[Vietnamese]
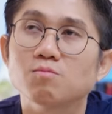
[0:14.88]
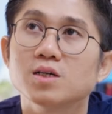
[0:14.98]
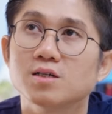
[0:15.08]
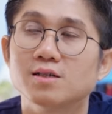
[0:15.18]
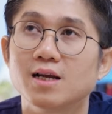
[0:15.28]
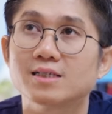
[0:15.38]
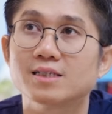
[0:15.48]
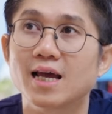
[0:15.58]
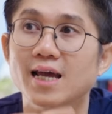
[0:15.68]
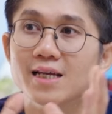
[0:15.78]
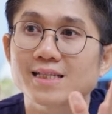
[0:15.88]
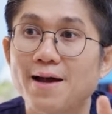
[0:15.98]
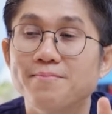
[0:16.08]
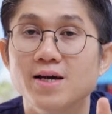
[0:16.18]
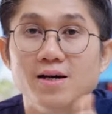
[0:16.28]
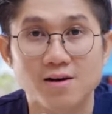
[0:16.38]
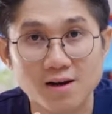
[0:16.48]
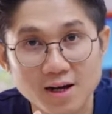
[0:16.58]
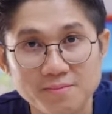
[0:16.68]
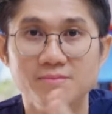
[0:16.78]
Thông thường là sẽ tám giờ có
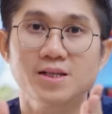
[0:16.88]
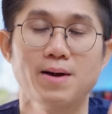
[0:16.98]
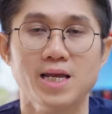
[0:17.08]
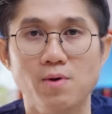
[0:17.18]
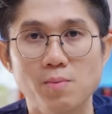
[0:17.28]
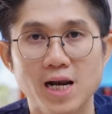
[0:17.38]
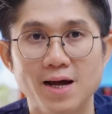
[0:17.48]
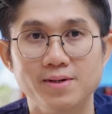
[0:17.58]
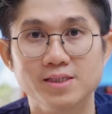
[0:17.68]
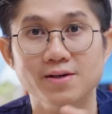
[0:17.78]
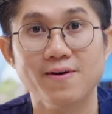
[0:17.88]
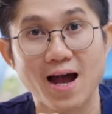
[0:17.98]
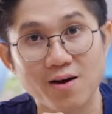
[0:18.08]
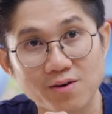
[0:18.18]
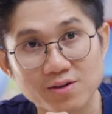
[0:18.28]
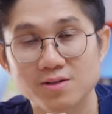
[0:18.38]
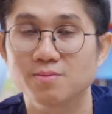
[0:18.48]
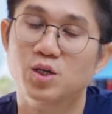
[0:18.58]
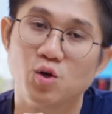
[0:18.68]
lớp, thì bảy giờ bốn mươi lăm anh sẽ vào, đúng không?